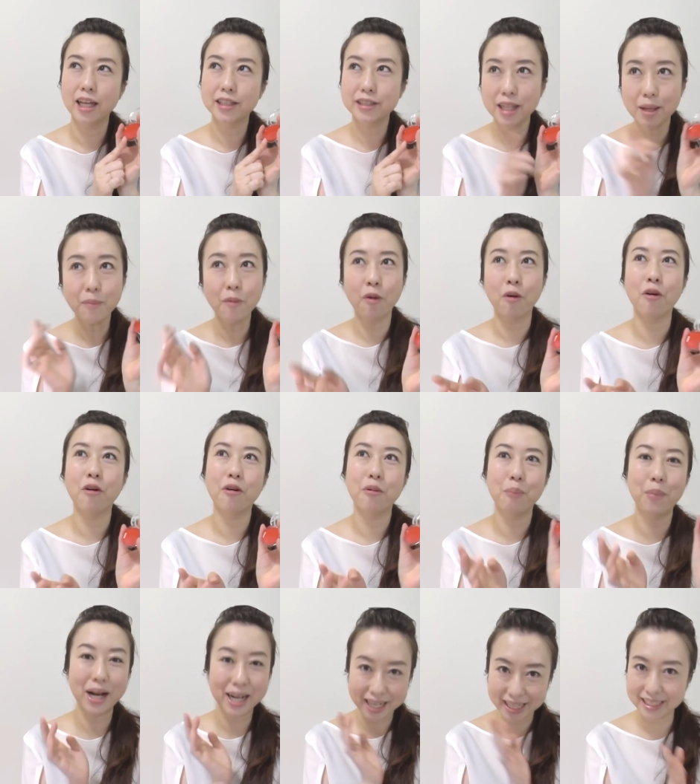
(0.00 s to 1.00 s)
でも
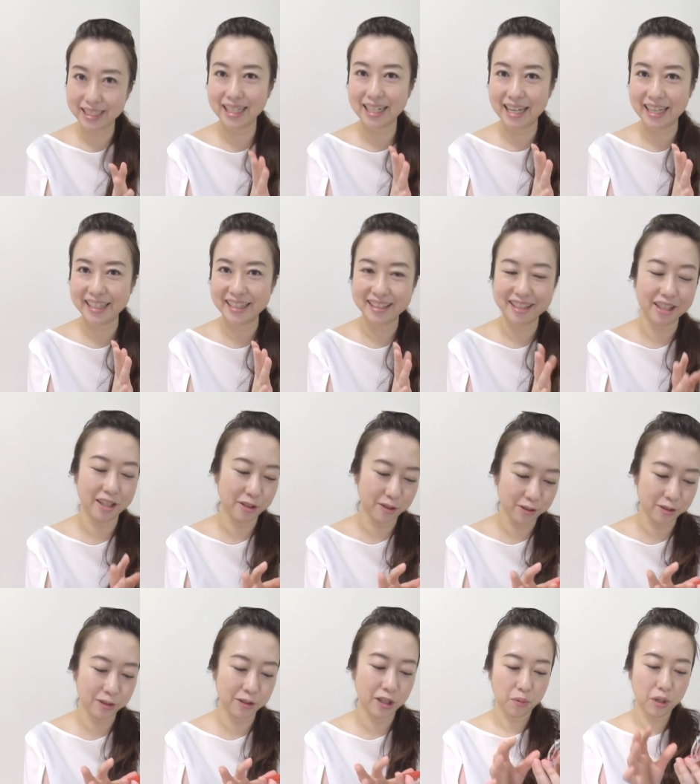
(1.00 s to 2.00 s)
真っ赤じゃないってい
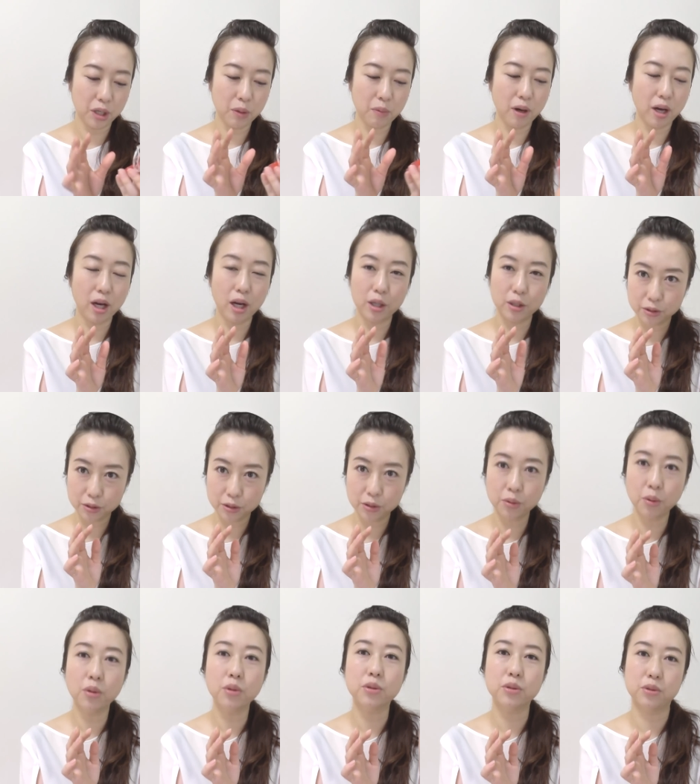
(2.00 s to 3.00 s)
うこれはす
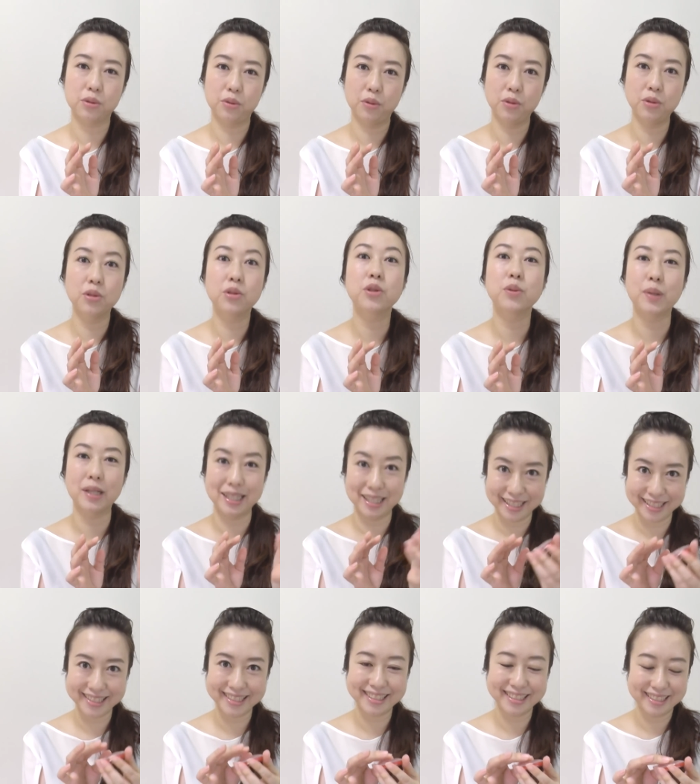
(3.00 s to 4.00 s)
ごくおすすめ
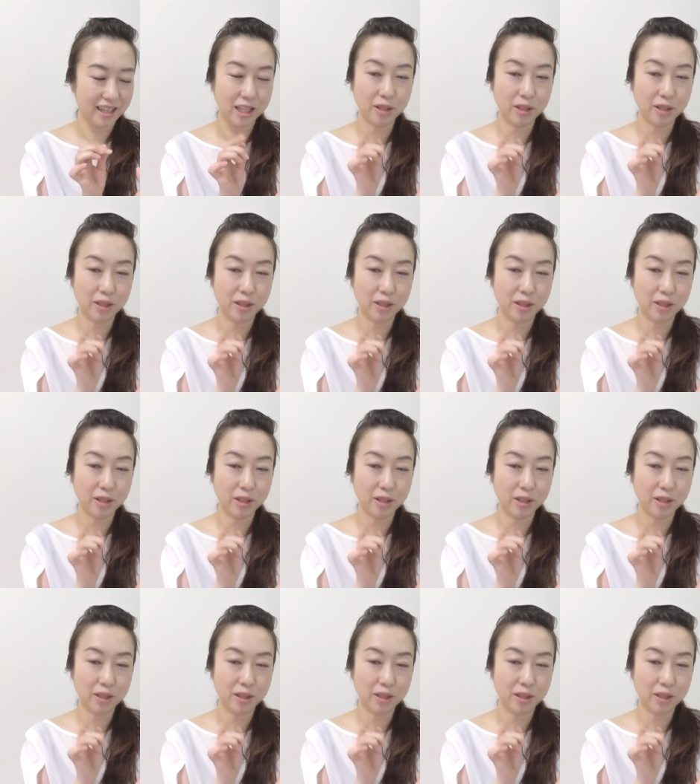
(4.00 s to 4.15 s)
です